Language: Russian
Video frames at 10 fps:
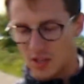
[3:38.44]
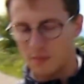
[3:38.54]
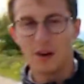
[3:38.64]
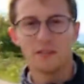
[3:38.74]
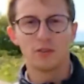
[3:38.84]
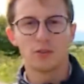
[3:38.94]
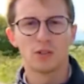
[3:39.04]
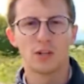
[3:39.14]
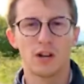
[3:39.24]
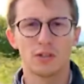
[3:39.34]
добавить
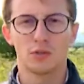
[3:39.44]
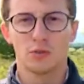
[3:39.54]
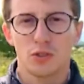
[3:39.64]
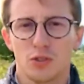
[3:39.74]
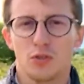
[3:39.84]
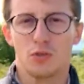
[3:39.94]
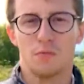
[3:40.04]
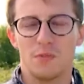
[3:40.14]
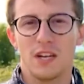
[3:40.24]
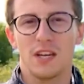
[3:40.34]
только то,
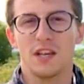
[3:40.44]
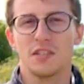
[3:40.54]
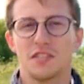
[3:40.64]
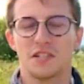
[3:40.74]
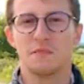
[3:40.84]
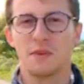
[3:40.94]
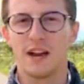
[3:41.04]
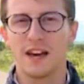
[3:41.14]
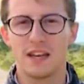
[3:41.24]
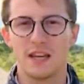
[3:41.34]
что берегите
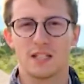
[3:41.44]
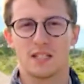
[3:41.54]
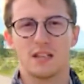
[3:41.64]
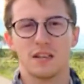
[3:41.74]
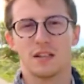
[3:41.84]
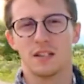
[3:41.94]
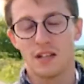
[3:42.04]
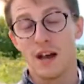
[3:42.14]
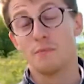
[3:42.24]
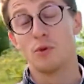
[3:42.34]
себя, и если, не
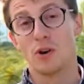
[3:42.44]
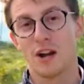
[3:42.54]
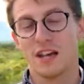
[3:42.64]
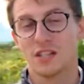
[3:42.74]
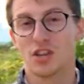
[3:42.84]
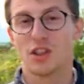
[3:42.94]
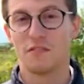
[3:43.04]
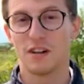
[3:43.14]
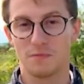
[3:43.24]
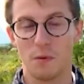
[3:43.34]
дай бог, конечно,
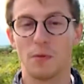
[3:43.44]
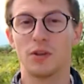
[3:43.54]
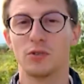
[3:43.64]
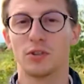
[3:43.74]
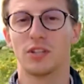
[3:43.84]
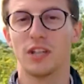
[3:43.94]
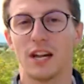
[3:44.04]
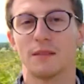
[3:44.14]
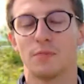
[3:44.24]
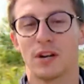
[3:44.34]
на вас попадет
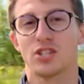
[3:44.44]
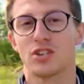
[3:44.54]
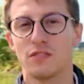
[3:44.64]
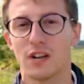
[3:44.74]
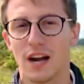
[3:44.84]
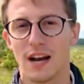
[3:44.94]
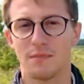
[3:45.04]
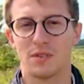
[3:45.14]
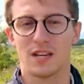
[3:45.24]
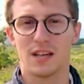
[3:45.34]
яд борщевика,
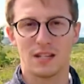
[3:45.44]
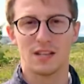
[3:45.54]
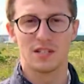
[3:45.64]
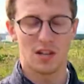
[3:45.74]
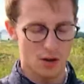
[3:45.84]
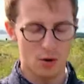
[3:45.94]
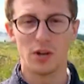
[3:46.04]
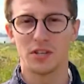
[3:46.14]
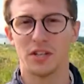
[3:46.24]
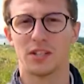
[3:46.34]
обязательно
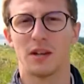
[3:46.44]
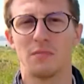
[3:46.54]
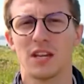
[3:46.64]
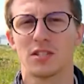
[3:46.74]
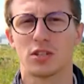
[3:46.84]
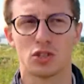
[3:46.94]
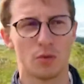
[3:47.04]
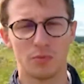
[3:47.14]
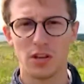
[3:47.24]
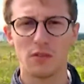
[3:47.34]
закройте это место,
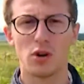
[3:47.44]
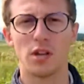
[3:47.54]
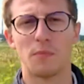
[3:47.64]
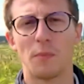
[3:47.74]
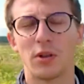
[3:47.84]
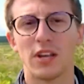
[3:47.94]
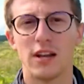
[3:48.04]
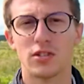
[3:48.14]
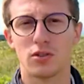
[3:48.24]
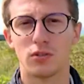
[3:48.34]
чтобы на него не
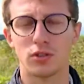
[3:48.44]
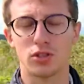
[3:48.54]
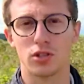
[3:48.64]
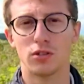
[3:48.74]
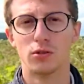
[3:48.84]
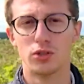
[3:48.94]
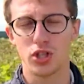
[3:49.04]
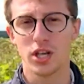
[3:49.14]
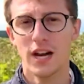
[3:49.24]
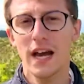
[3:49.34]
попадали солнечные
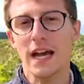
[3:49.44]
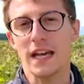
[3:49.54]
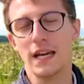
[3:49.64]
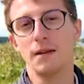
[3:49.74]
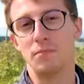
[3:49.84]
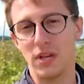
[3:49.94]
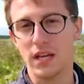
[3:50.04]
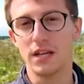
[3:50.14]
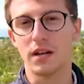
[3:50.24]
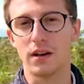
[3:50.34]
лучи, и
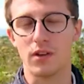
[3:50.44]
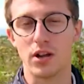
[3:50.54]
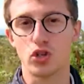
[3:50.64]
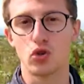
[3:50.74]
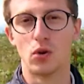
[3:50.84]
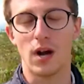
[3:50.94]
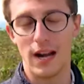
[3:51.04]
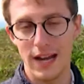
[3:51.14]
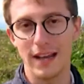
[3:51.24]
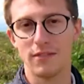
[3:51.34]
бегите к врачу.
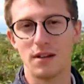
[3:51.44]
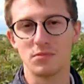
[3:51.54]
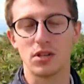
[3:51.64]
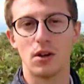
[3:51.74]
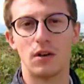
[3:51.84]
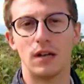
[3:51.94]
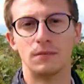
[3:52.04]
Коллеги, вам слово.